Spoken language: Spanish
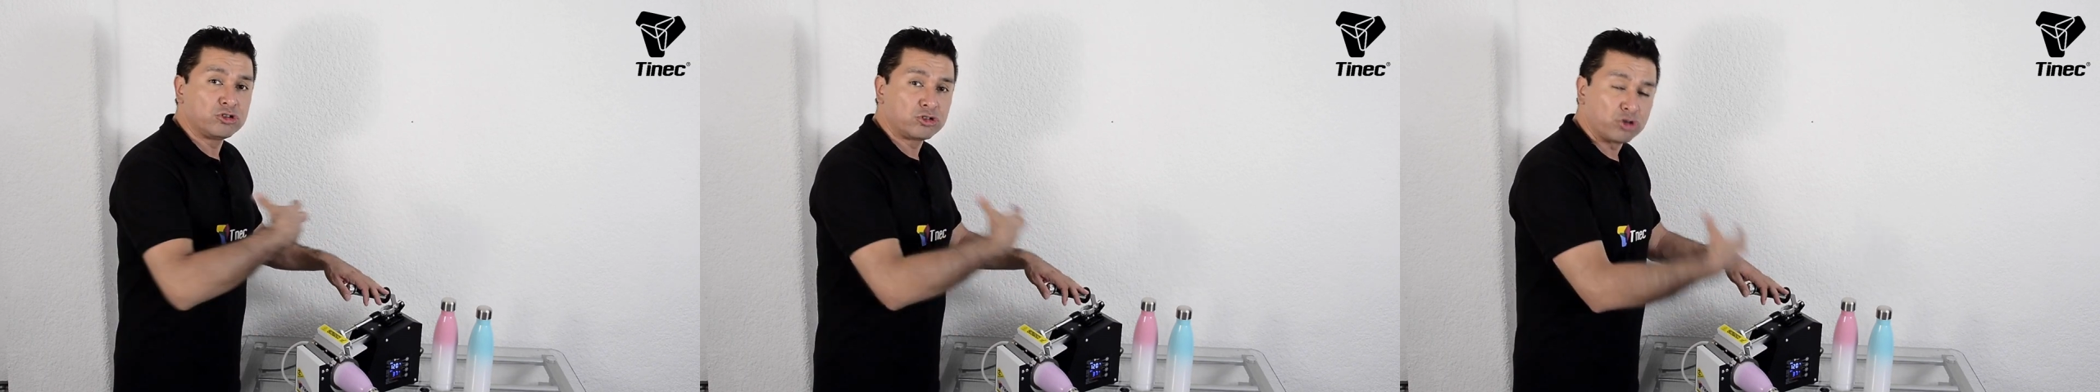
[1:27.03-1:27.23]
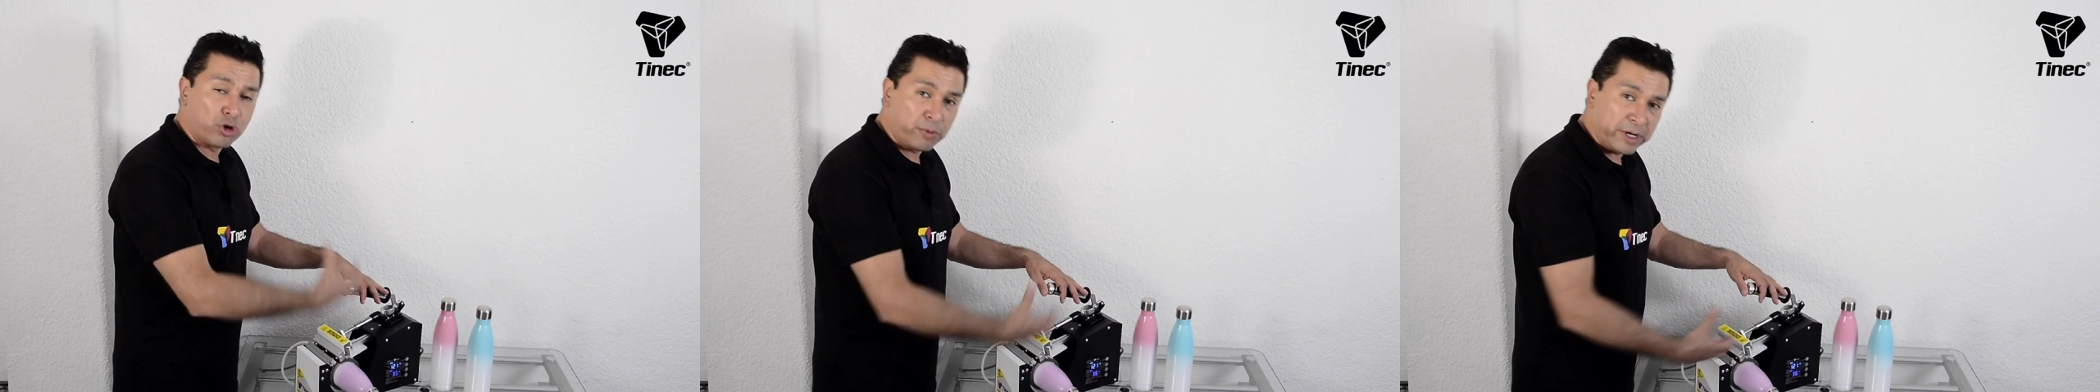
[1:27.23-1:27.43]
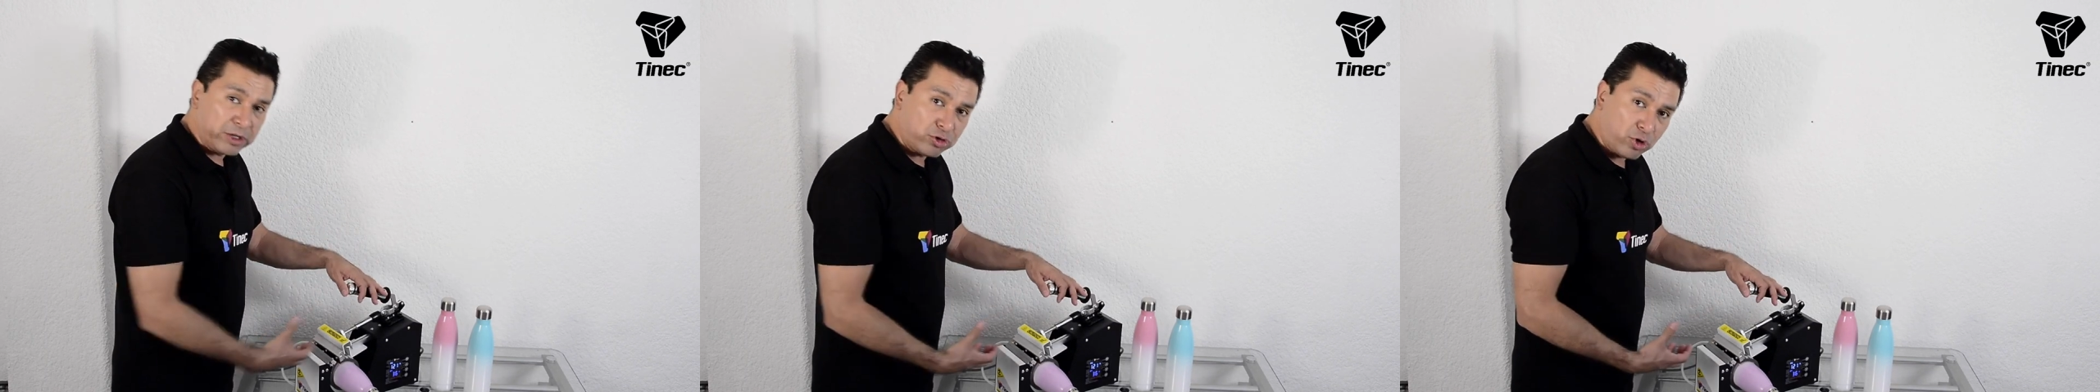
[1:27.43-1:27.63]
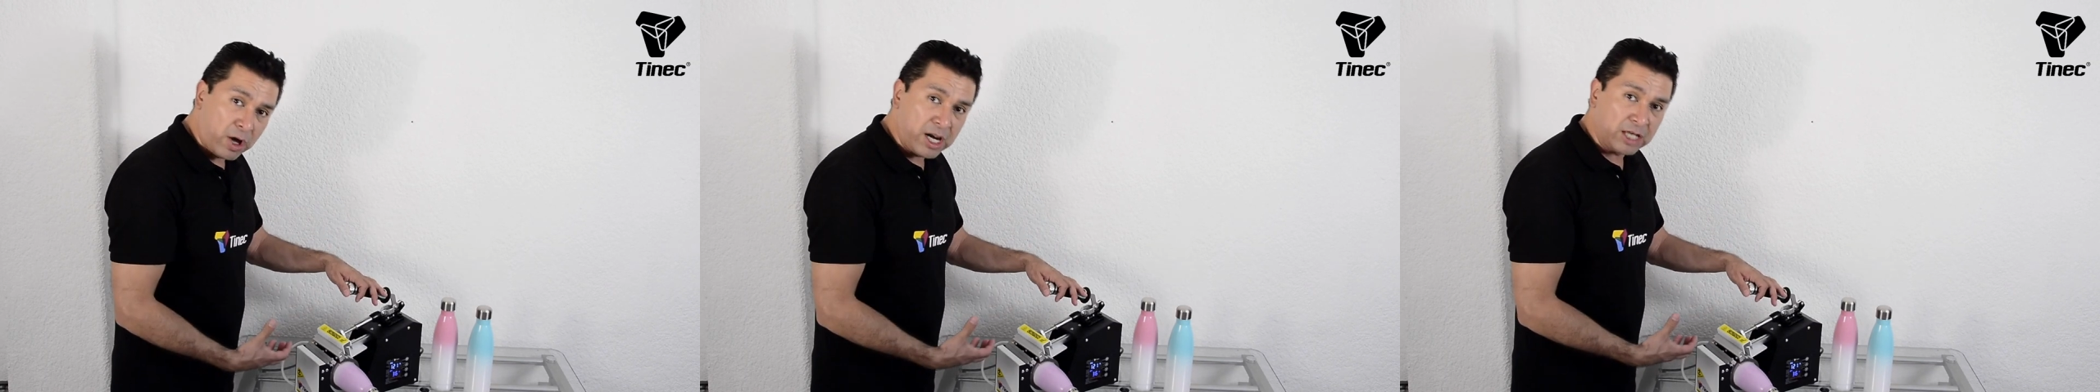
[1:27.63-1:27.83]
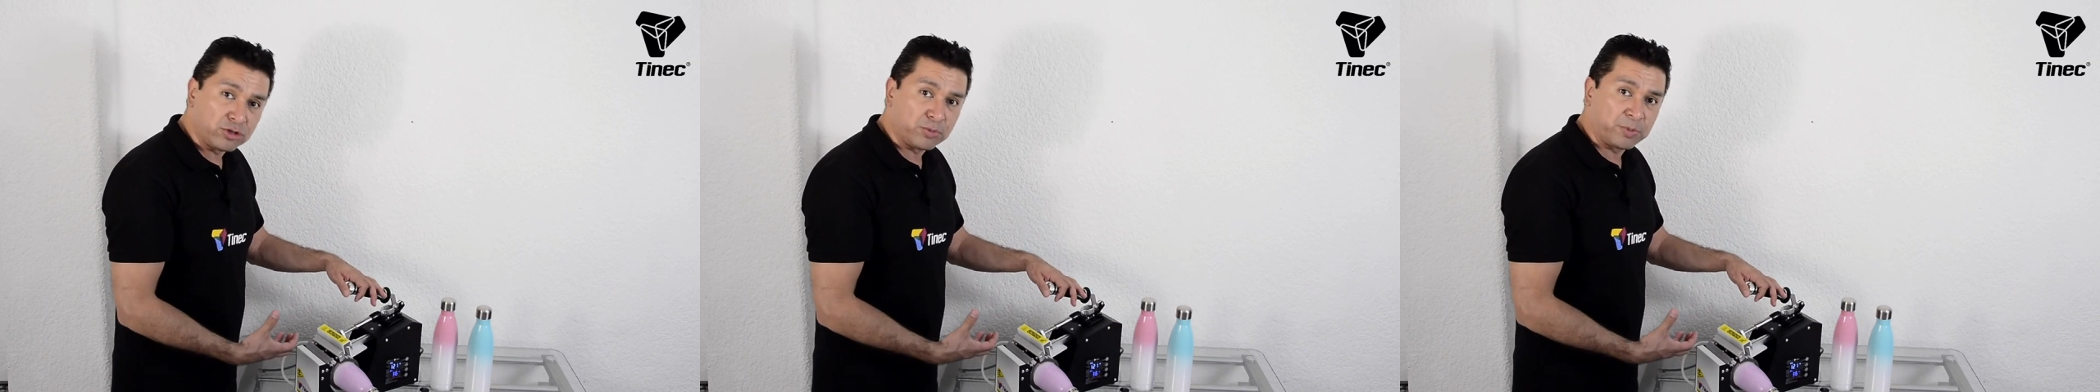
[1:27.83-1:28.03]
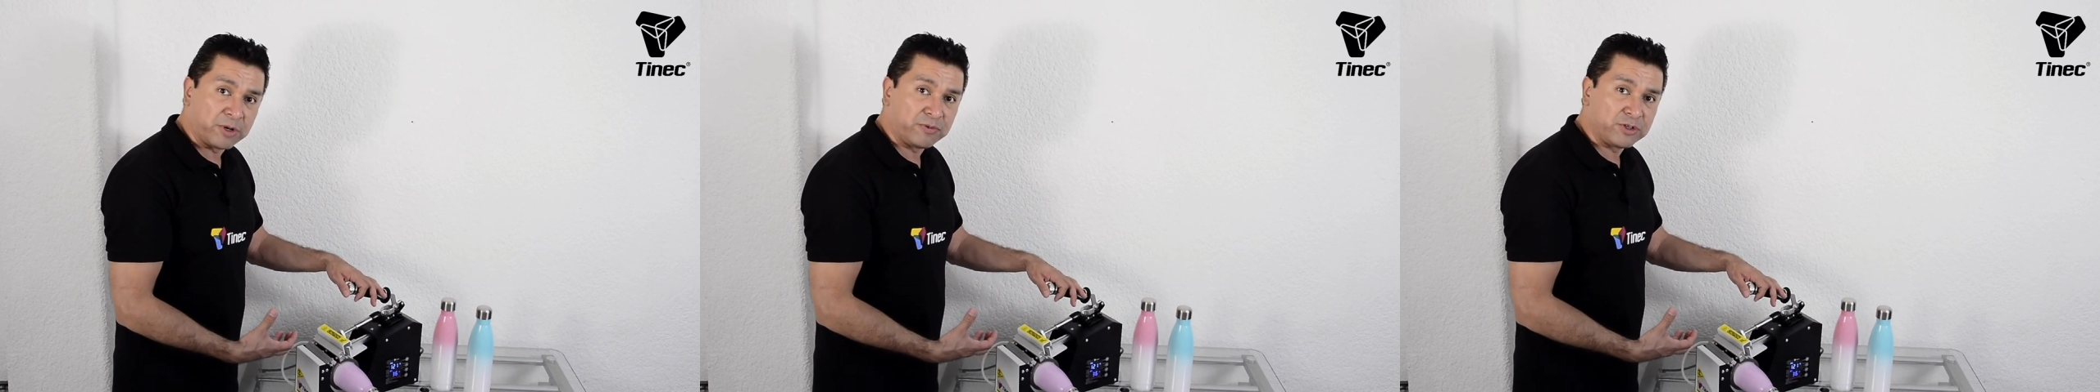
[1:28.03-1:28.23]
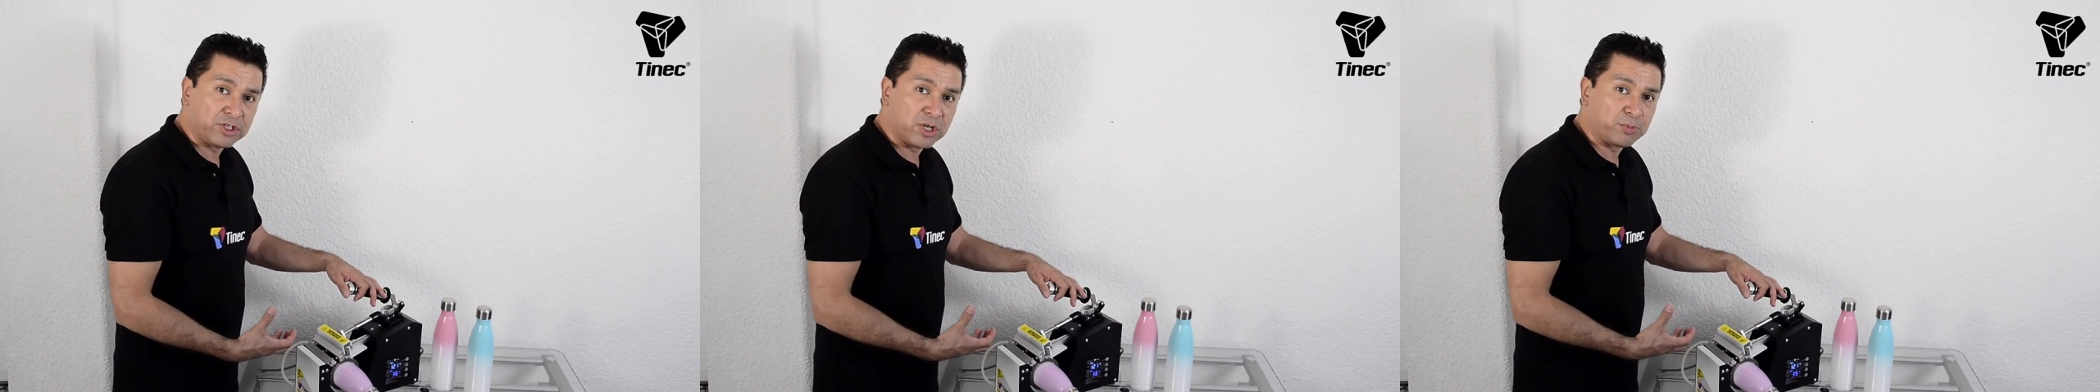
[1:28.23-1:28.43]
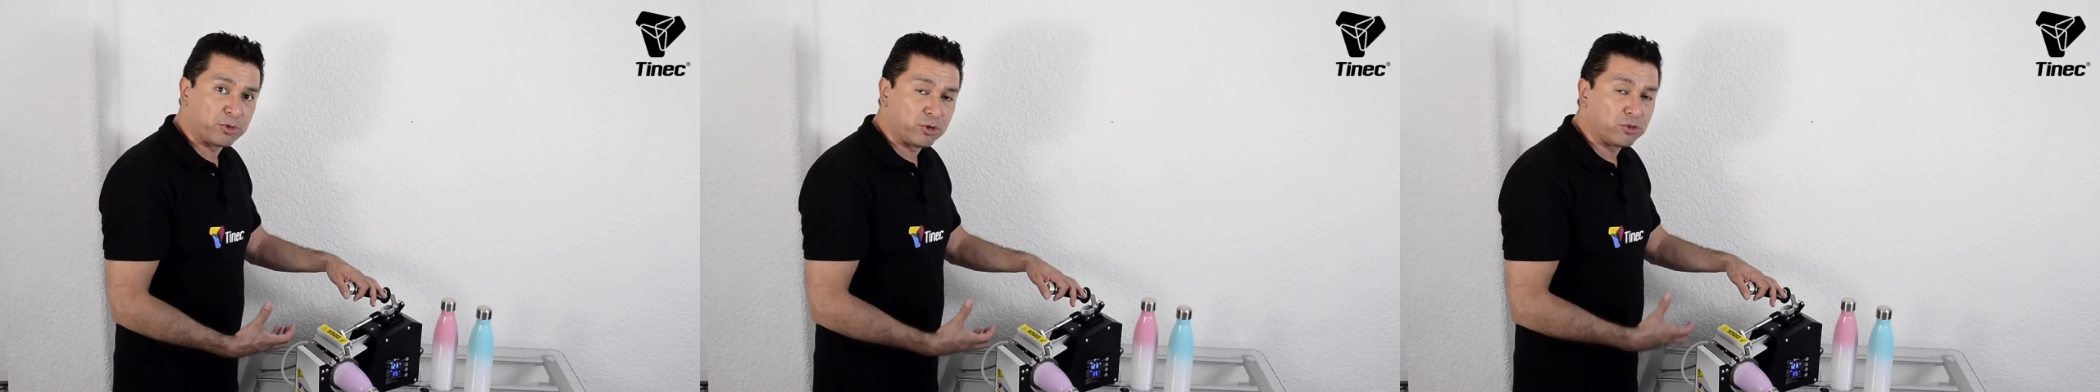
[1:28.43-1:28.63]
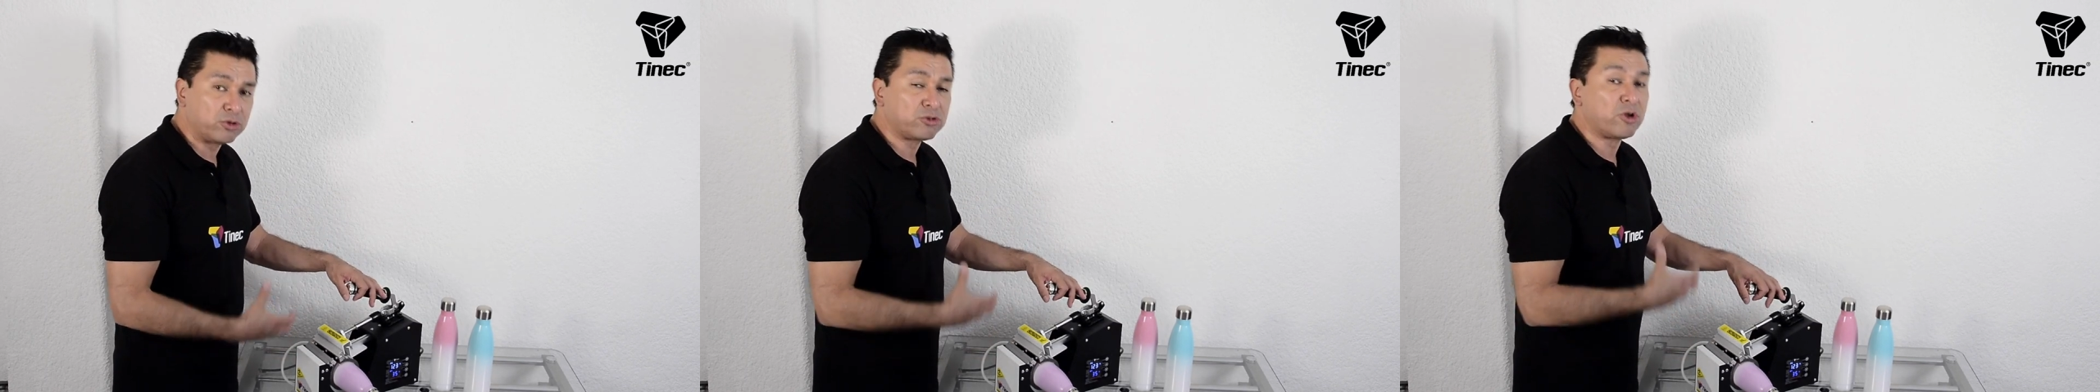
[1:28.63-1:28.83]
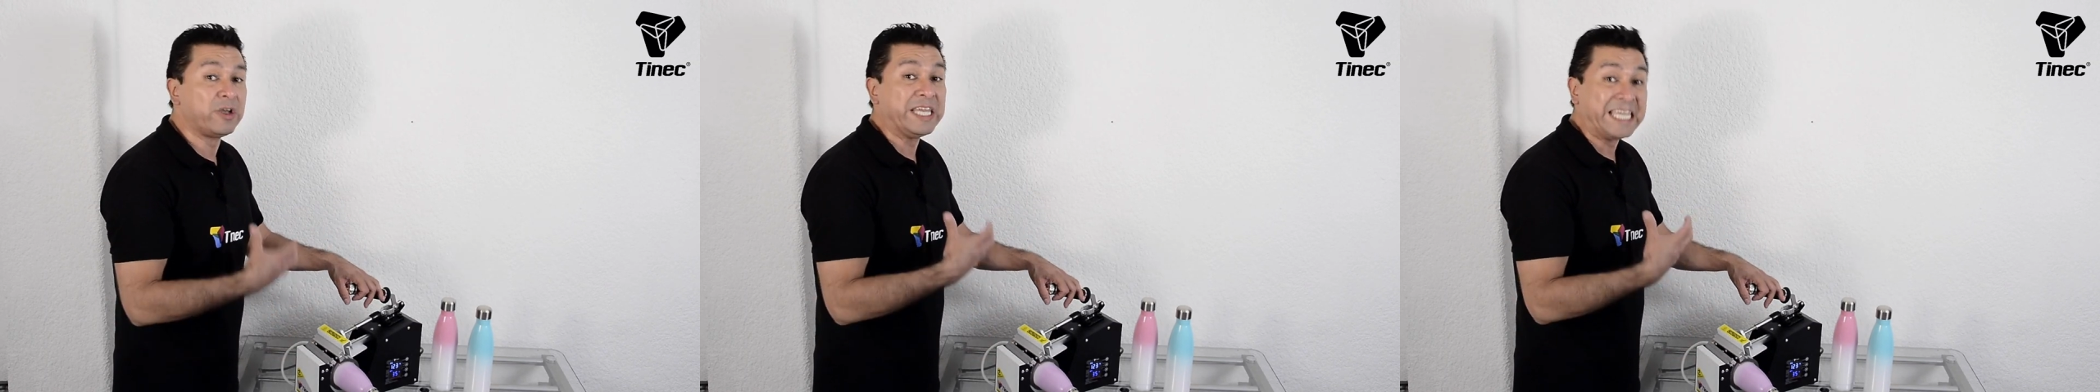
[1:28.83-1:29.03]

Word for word: sobre toda la superficie del producto